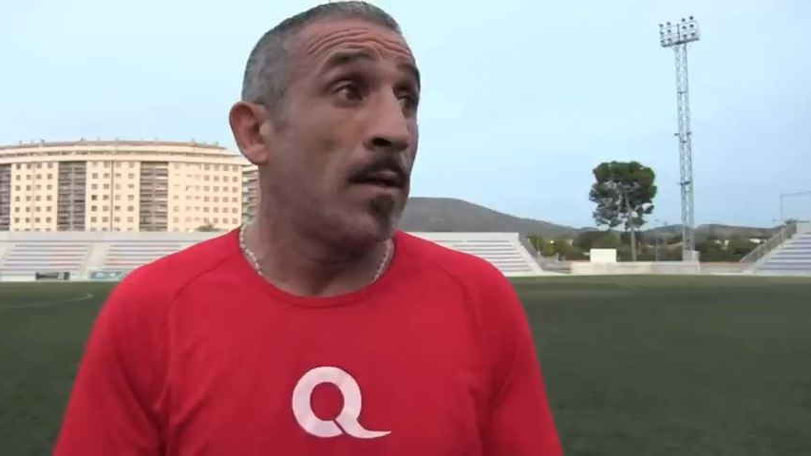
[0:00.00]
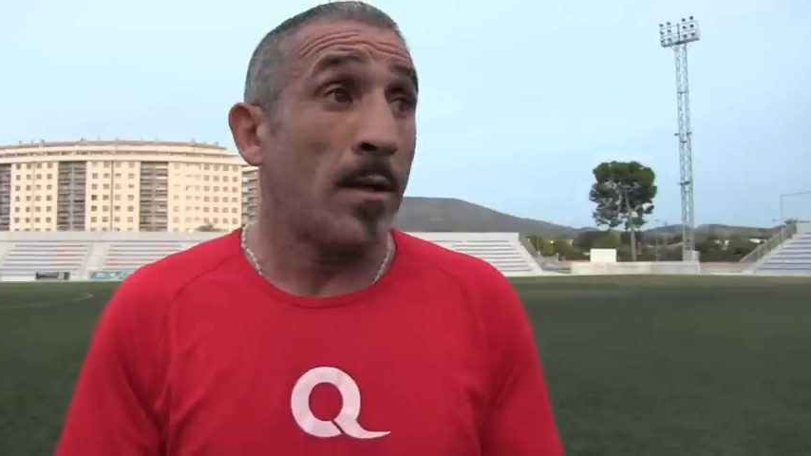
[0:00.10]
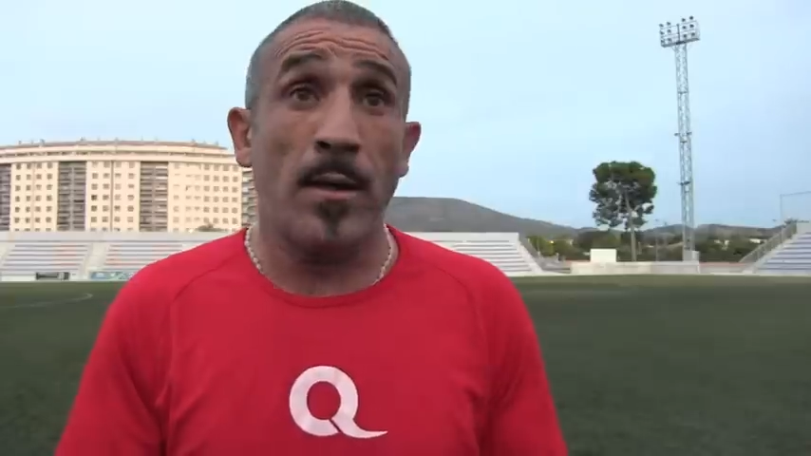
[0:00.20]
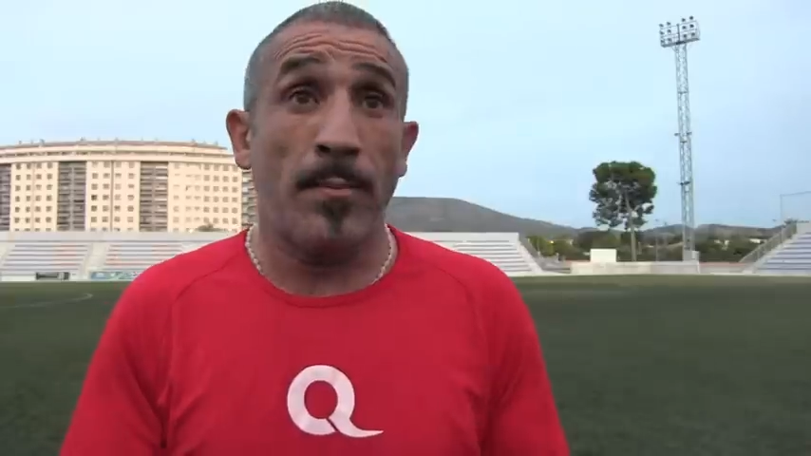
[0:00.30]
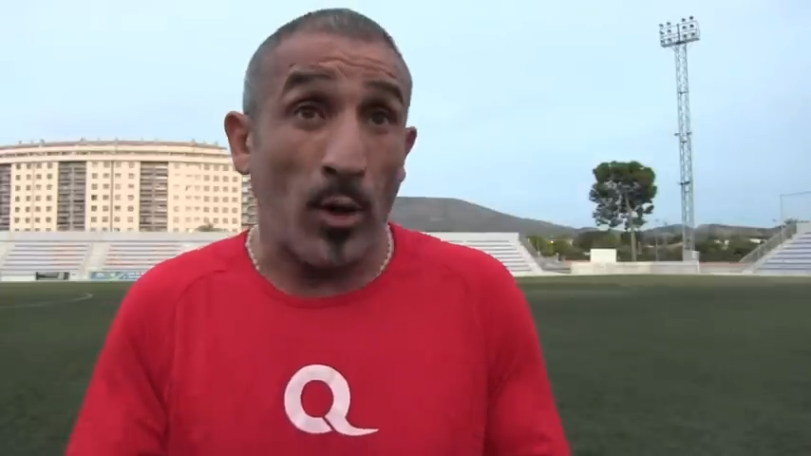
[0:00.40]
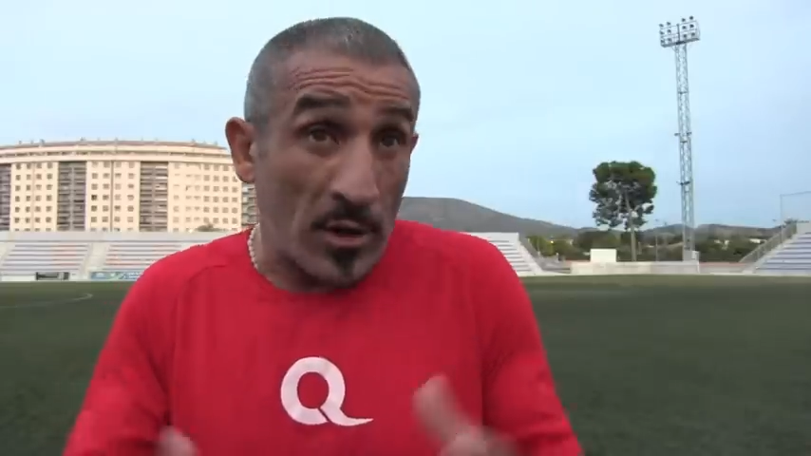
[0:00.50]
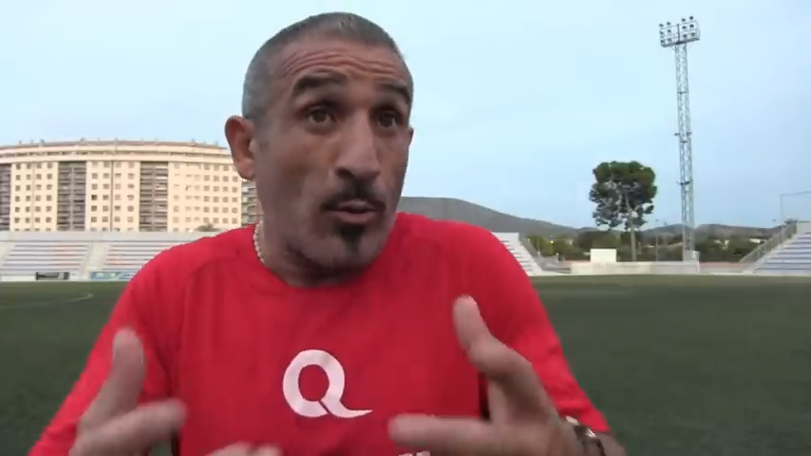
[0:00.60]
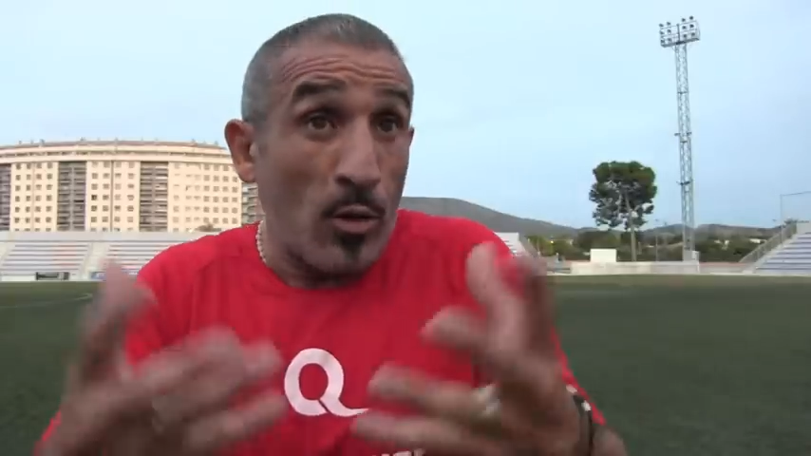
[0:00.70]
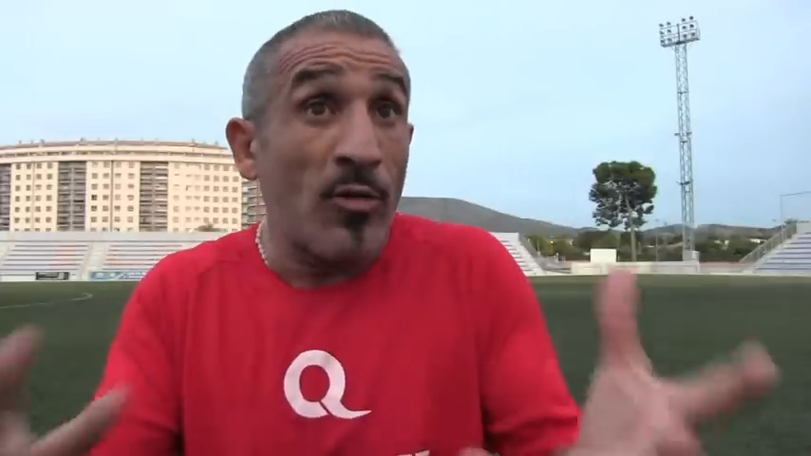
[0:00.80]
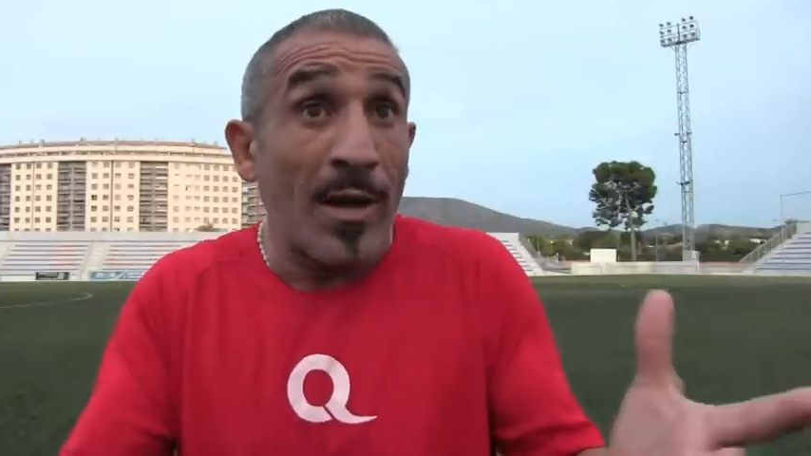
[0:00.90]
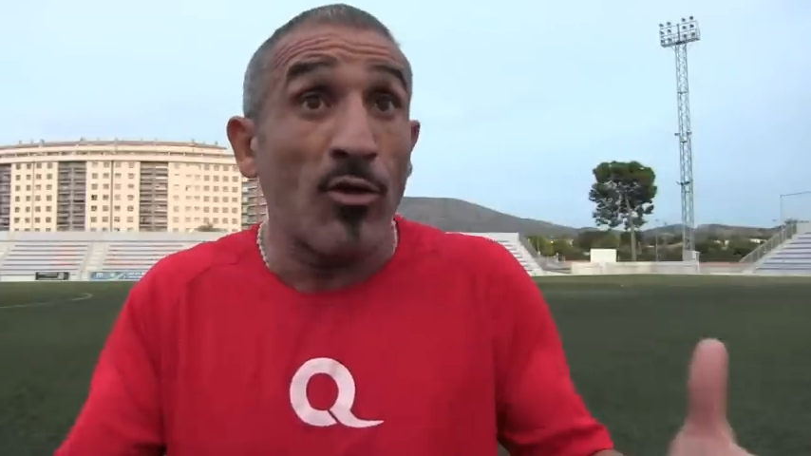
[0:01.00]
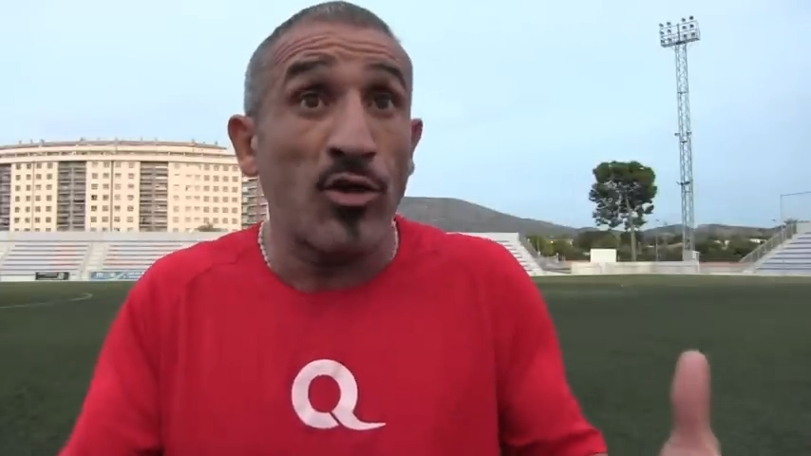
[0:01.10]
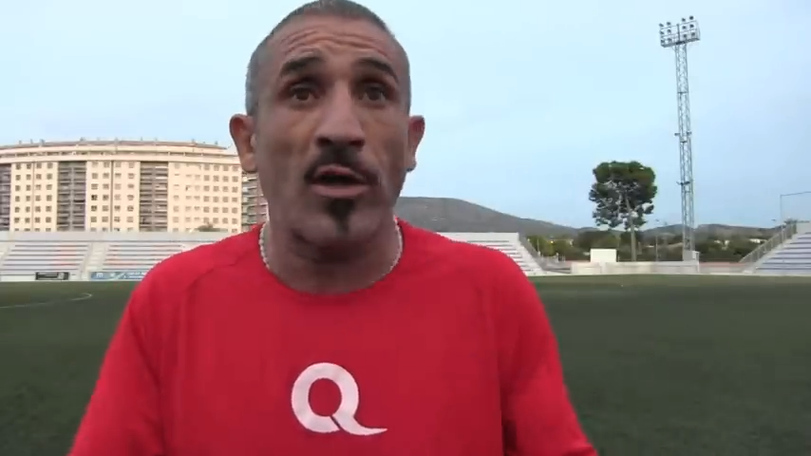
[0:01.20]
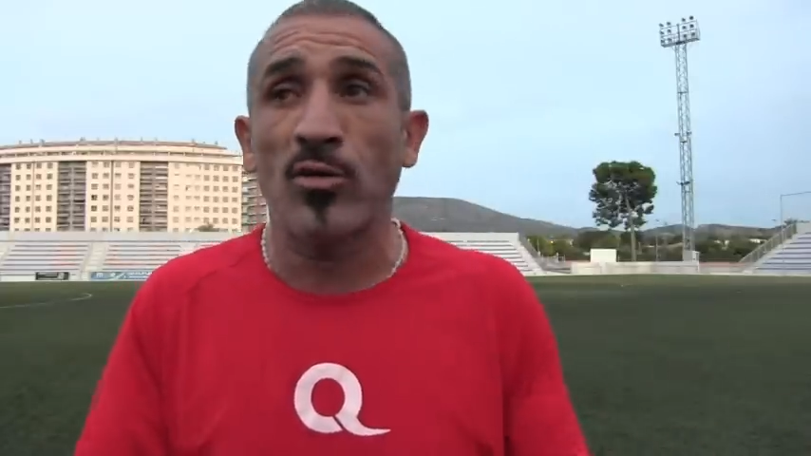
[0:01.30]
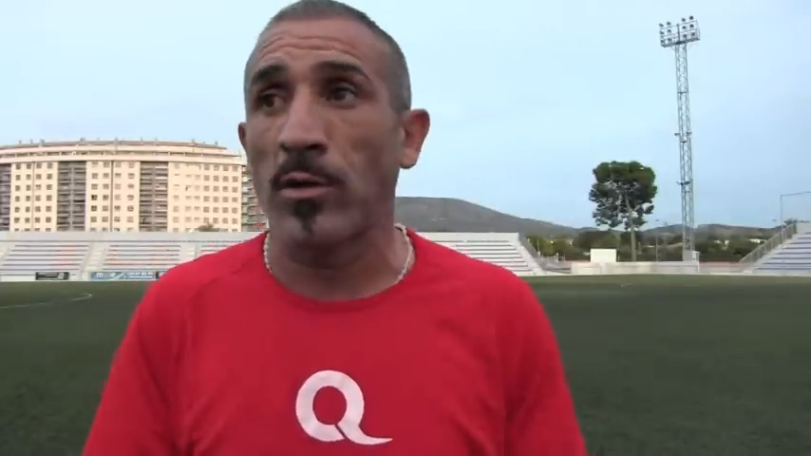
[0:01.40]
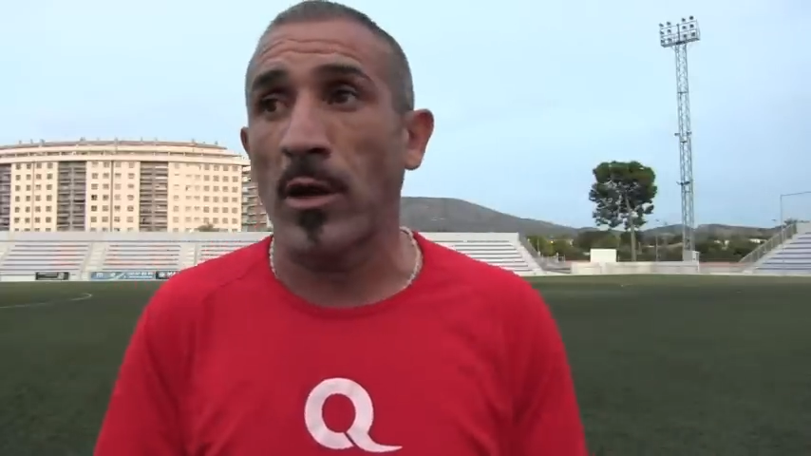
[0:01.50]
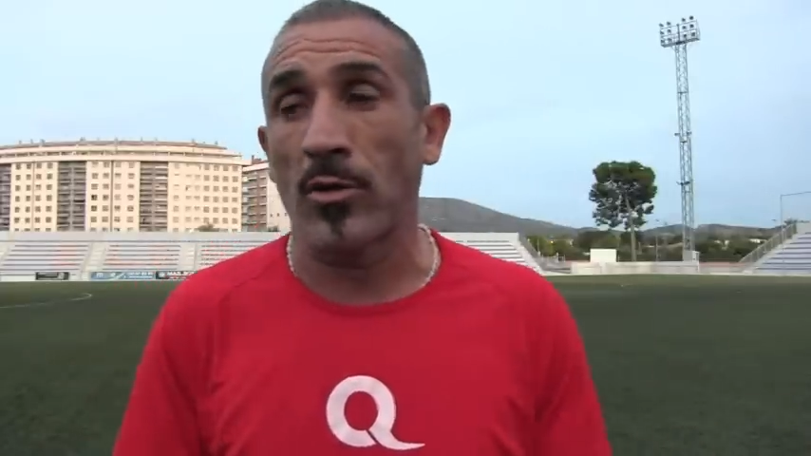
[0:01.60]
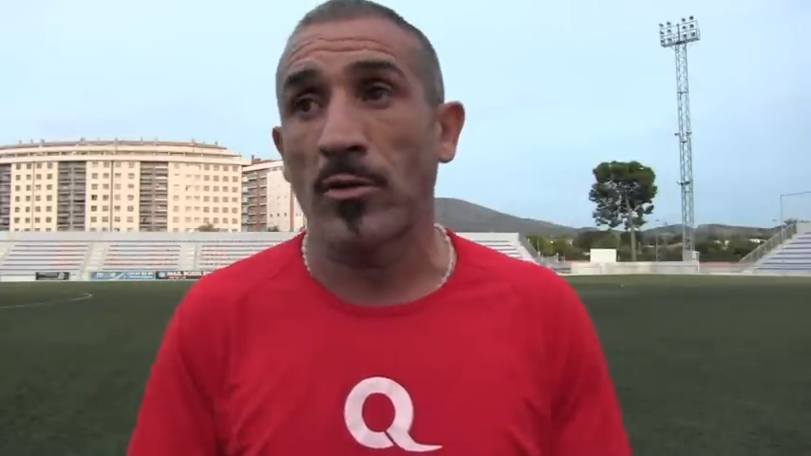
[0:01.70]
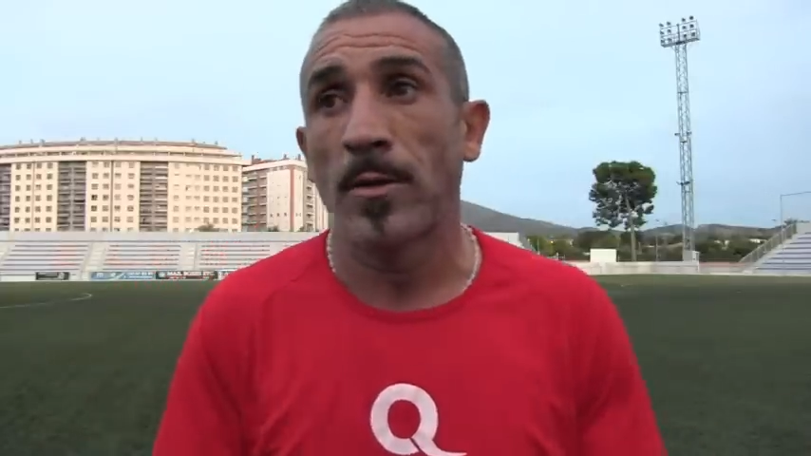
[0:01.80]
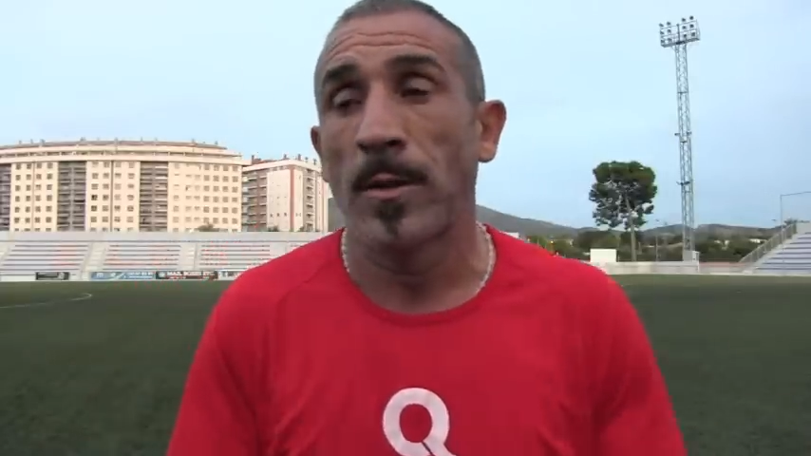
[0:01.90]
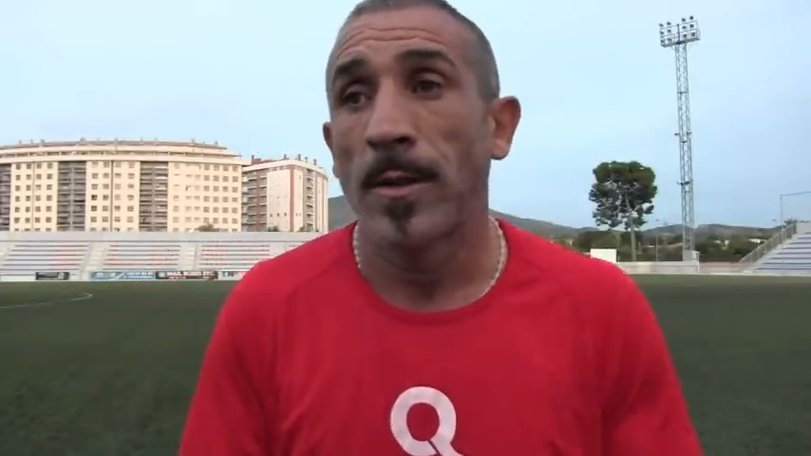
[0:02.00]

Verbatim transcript: Eh, porque se pudieron dar los tres resultados.